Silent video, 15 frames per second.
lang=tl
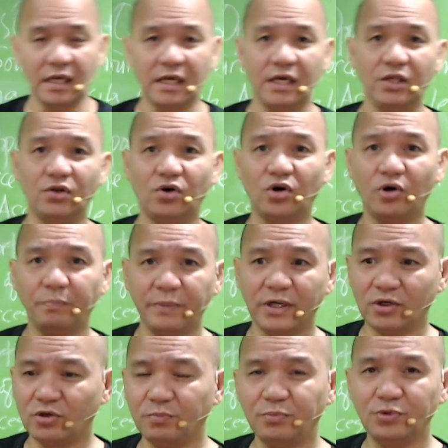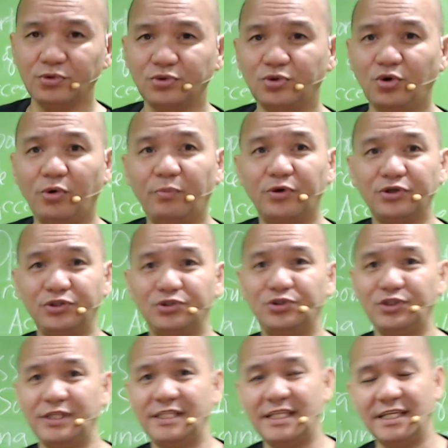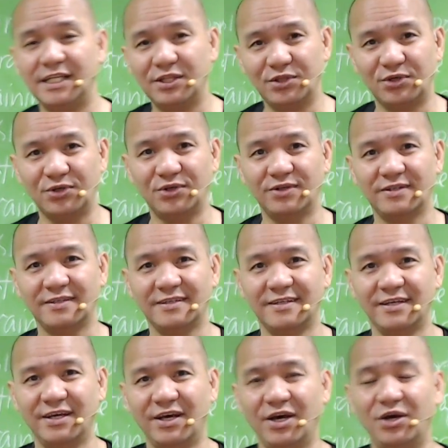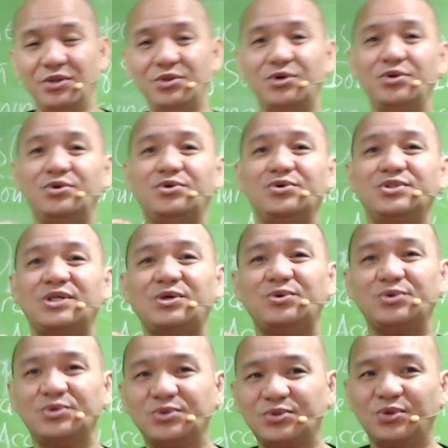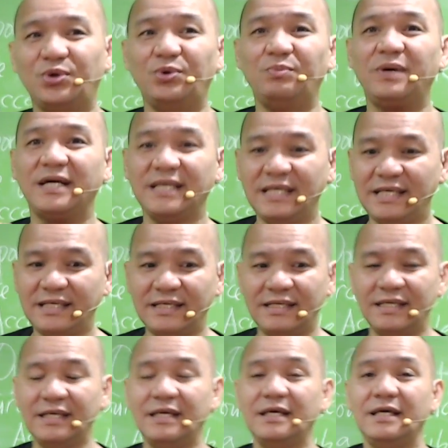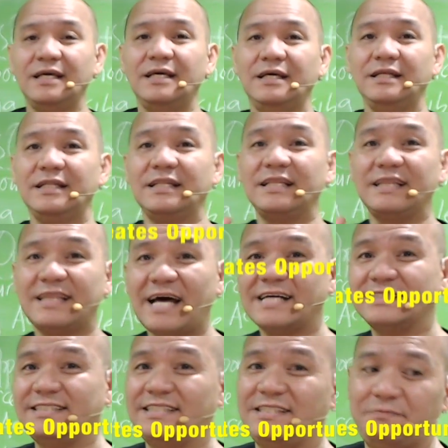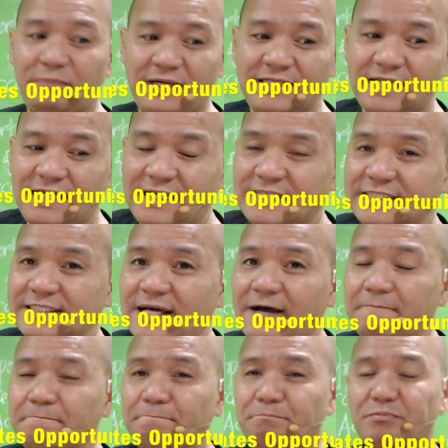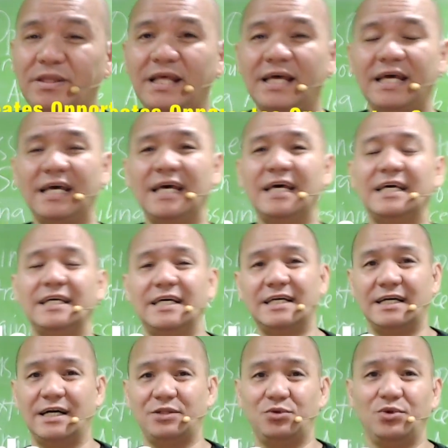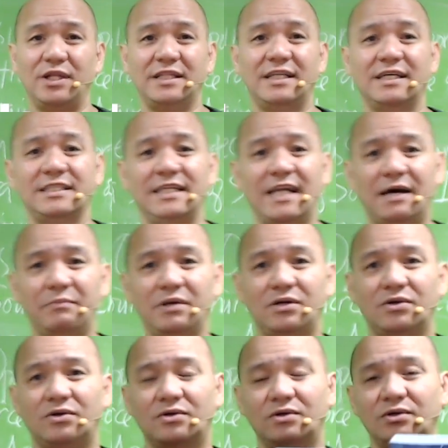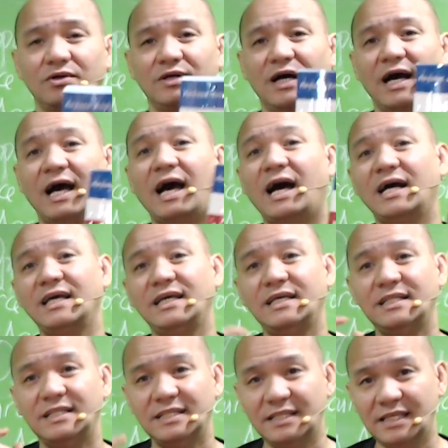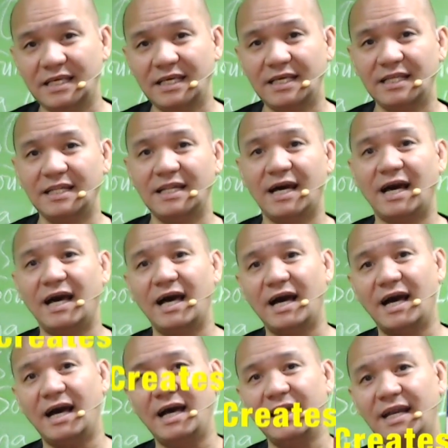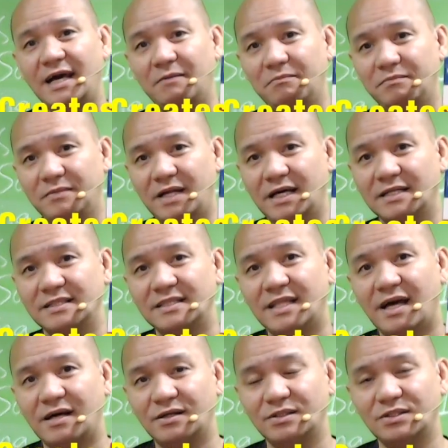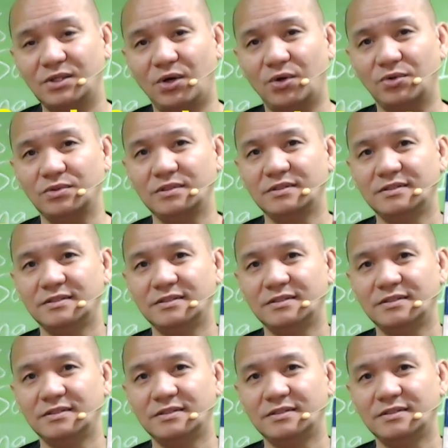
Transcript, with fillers: Ino-offer ko po itong opportunity na to doon ho sa gustong maging tax specialista. Katulad ng sinabi ko, ang hindi nakakaalam ng tax code,